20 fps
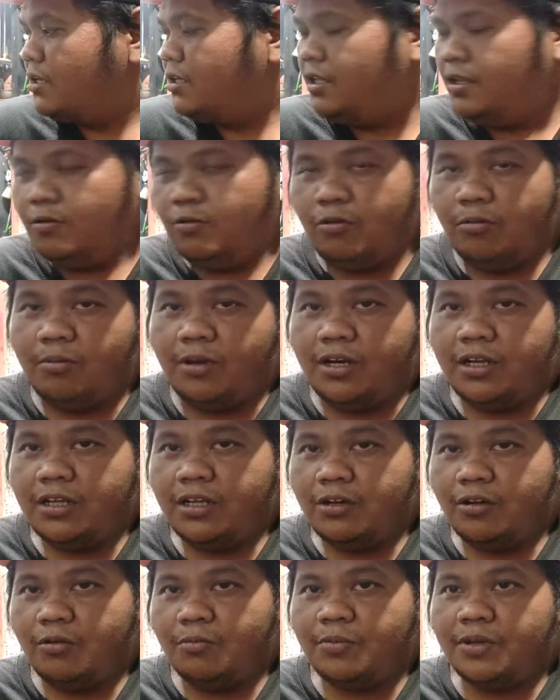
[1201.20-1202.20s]
jadi gue
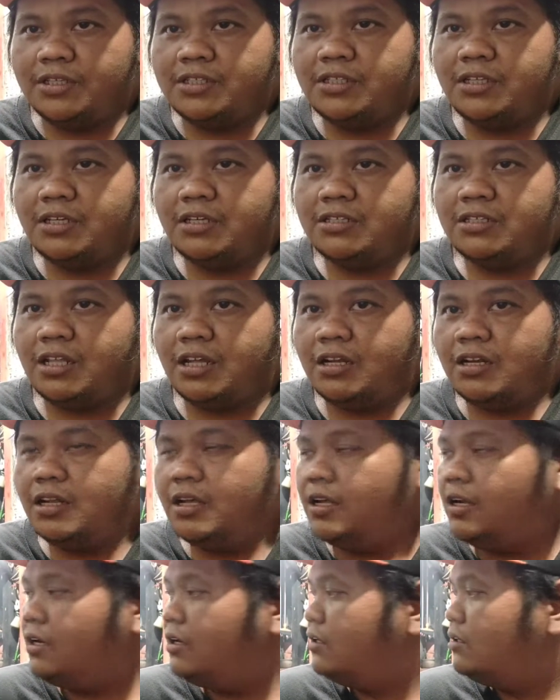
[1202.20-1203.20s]
balikin kompresi ke
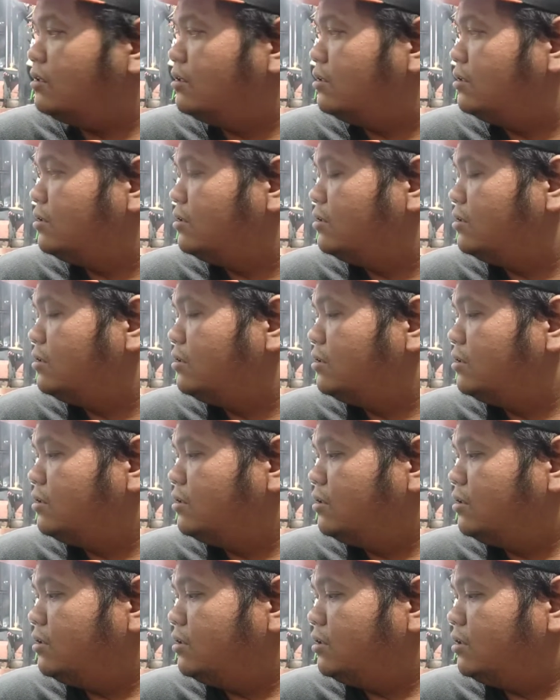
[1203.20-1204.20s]
standar
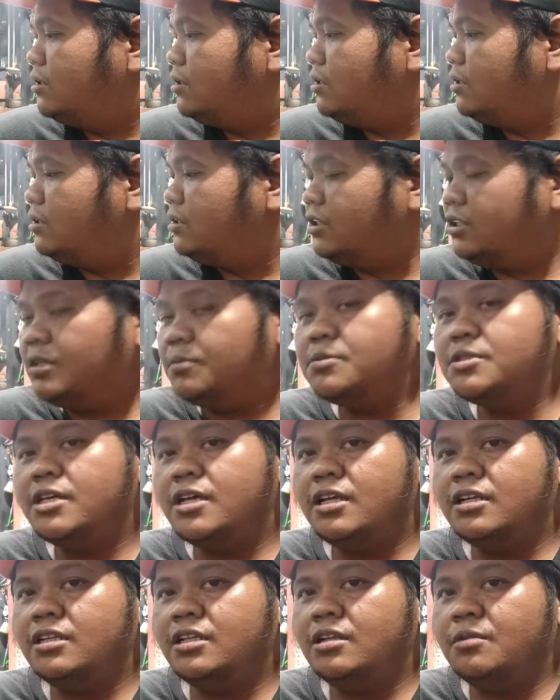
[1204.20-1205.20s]
e, tetap
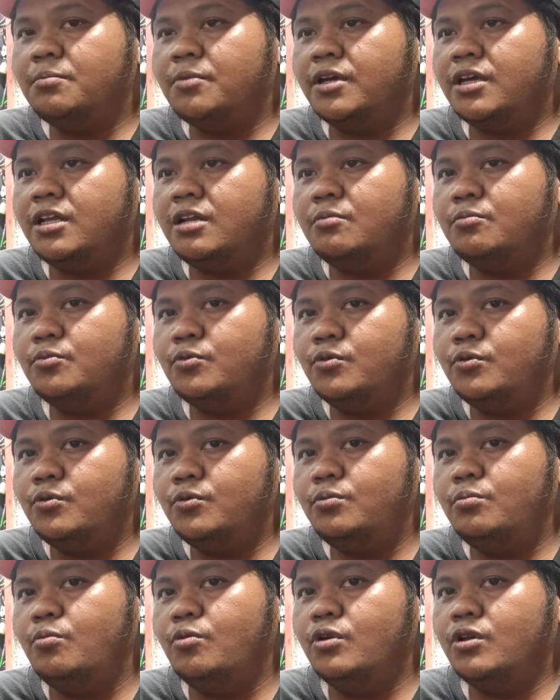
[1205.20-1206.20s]
sehat tetap pakai 60
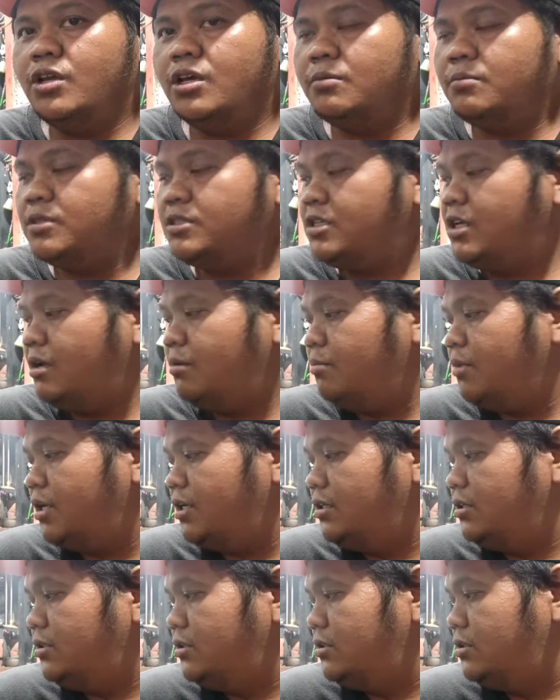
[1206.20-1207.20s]
boringan masih
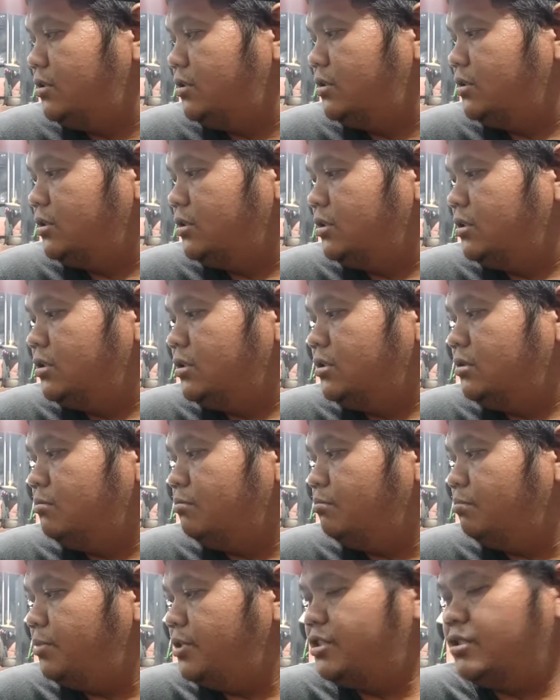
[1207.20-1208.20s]
aman
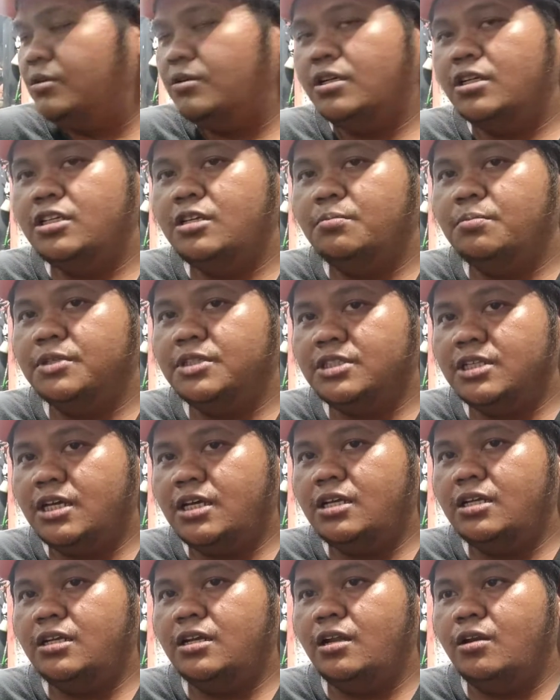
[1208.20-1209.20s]
piston aja
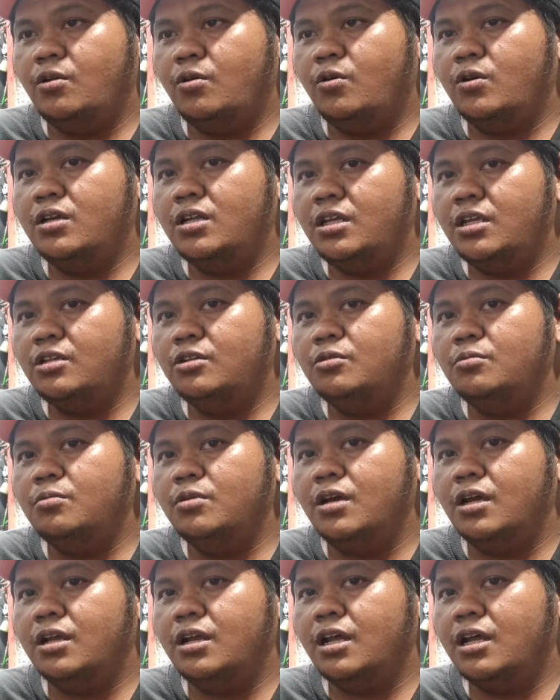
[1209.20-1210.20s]
pecah dan oli itu
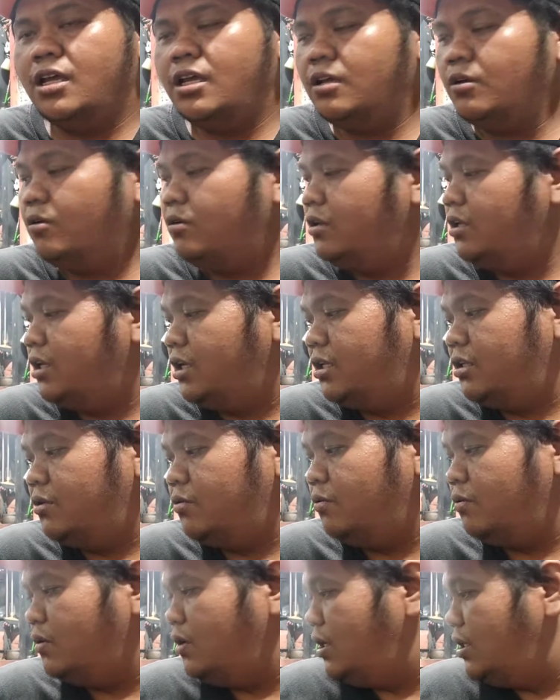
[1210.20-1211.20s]
bukan naik oli
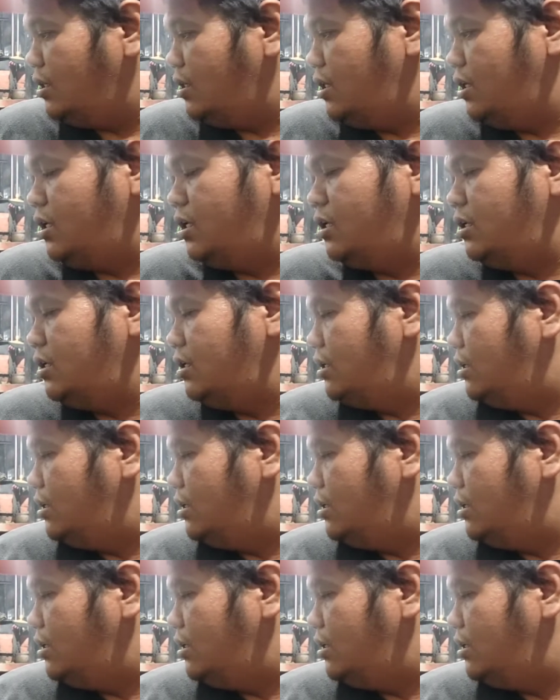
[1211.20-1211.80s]
nanti gue ganti